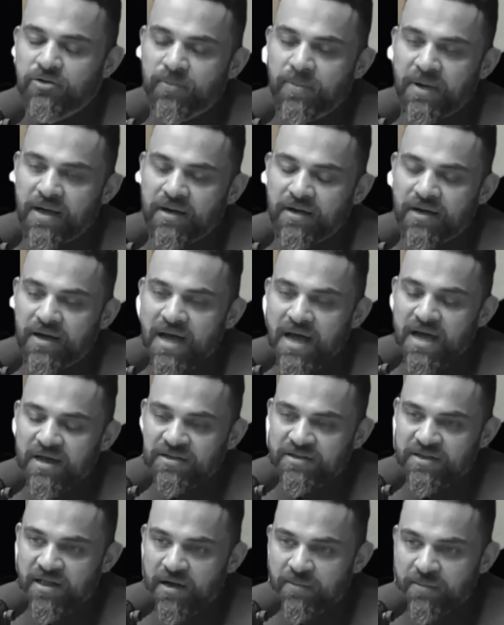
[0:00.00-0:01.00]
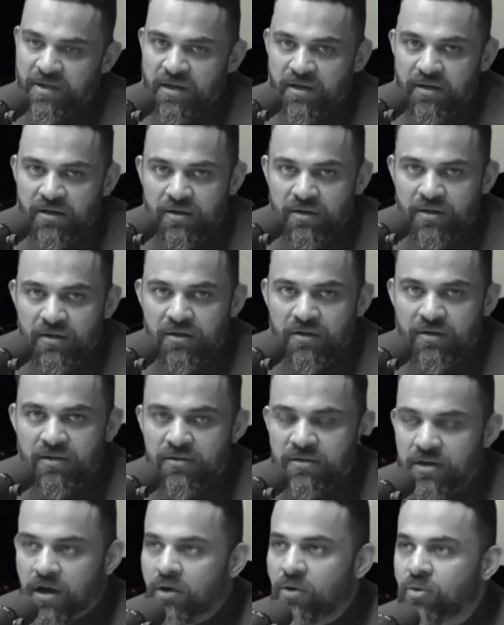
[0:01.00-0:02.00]
जो गैर इस्लामी
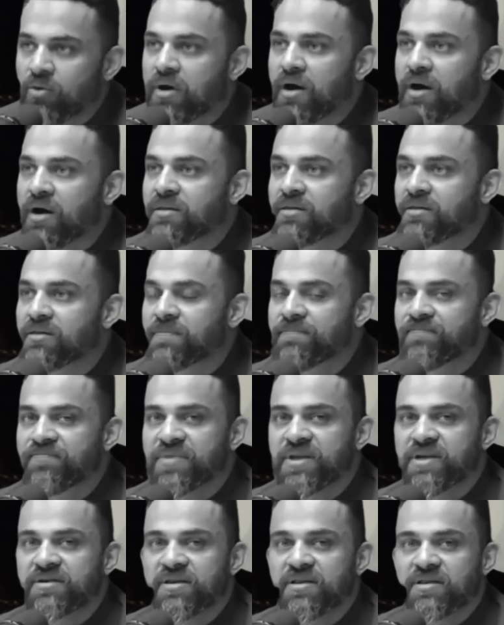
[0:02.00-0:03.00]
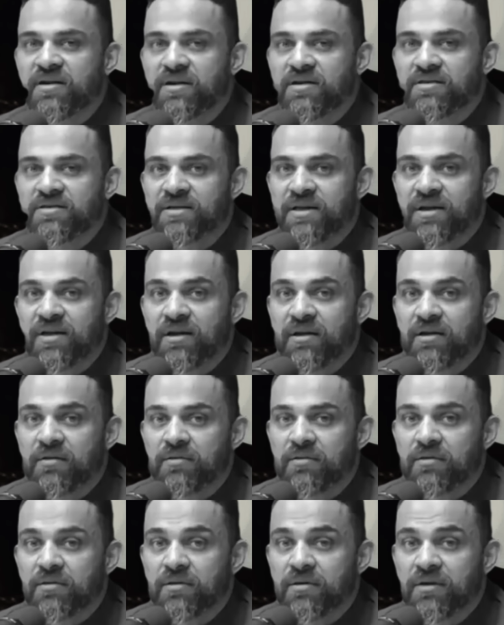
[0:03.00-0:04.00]
ताल्लुक इसी तरह से
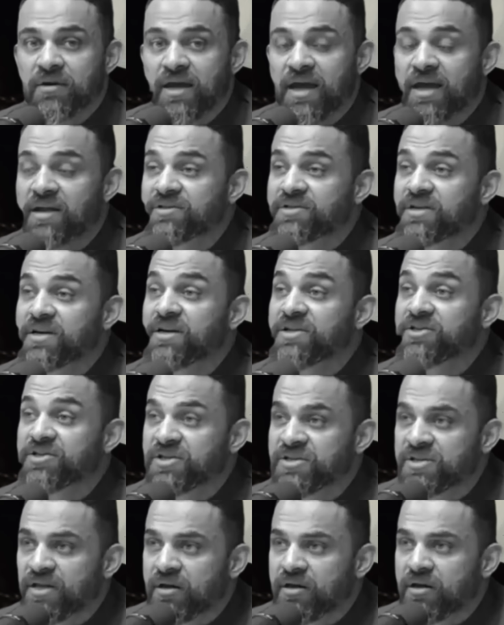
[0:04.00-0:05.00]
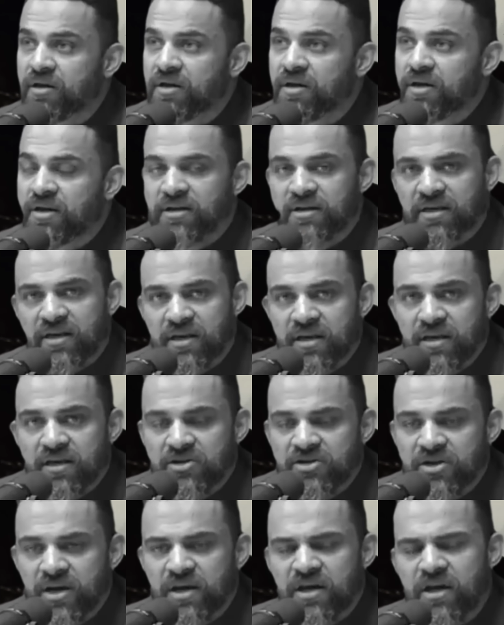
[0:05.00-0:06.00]
गैर शरी चीज़ें
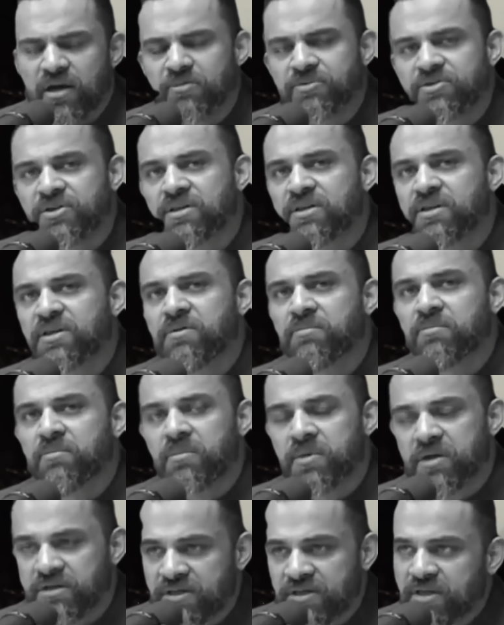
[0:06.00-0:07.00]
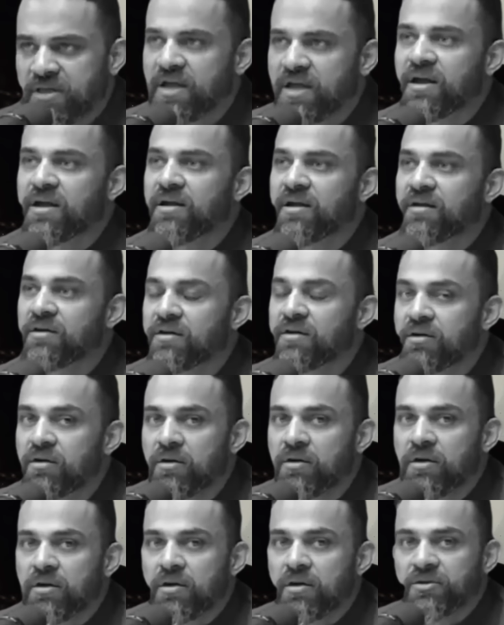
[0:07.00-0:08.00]
यकीन जाने आप जितनी मर्जी देख
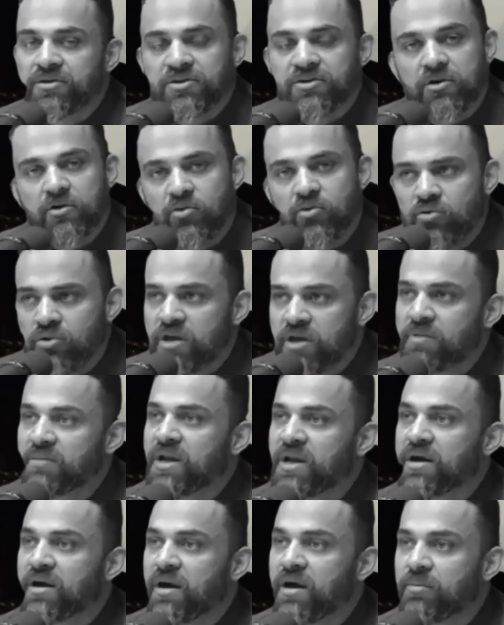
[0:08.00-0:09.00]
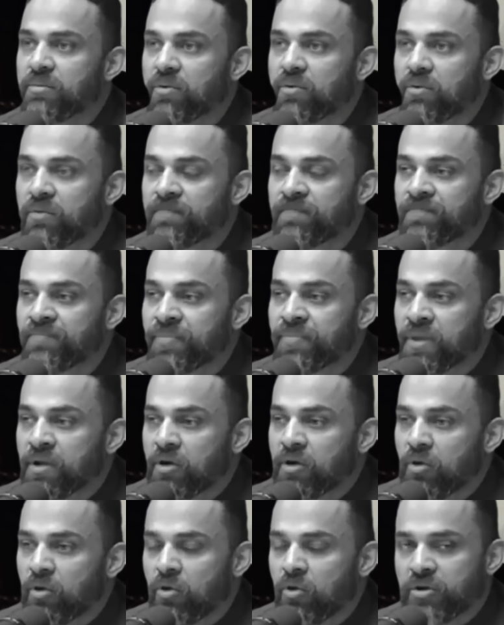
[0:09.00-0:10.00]
लें सुकून नहीं मिलेगा
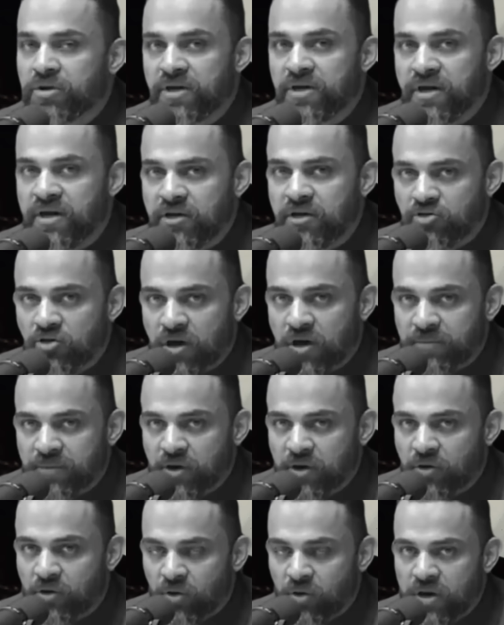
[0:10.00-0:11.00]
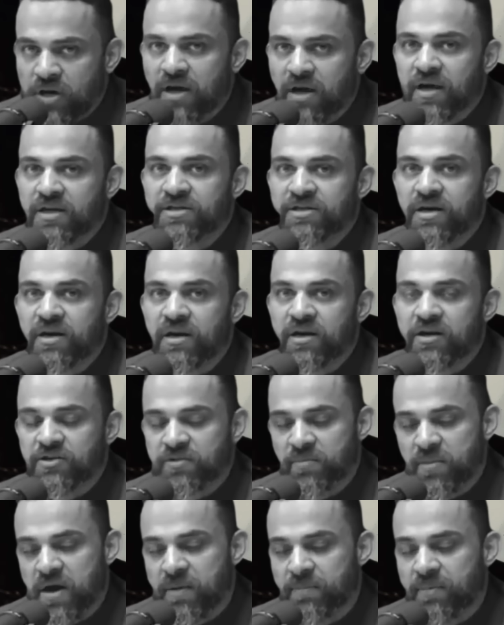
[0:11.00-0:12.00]
आपको और यही जो आपकी ग्रोइंग एज है ना
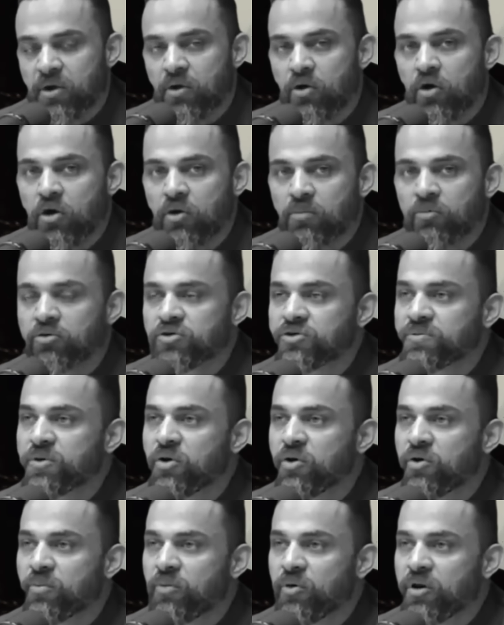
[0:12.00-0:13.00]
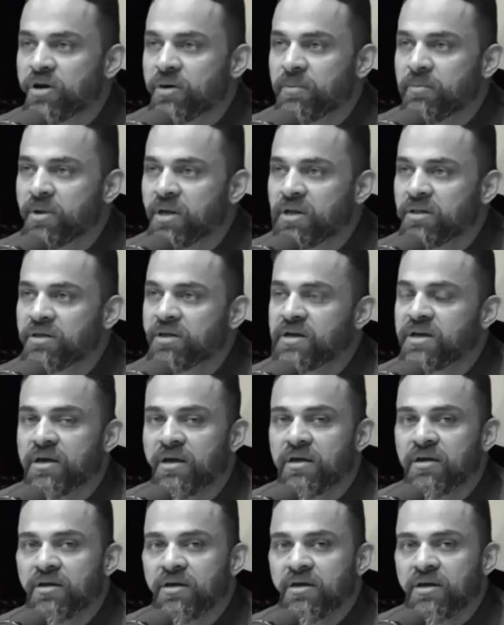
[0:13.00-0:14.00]
इसमें आपके हॉर्मोन्स भी ऑन पॉइंट बेहतरीन
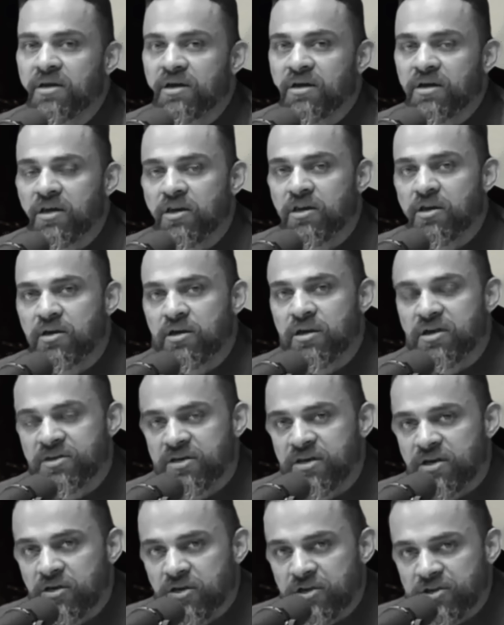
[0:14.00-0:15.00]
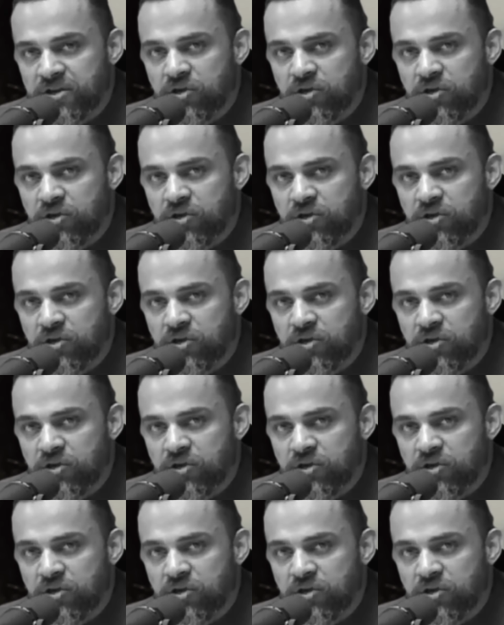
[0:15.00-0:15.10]
है हम्म। इन्हीं इसी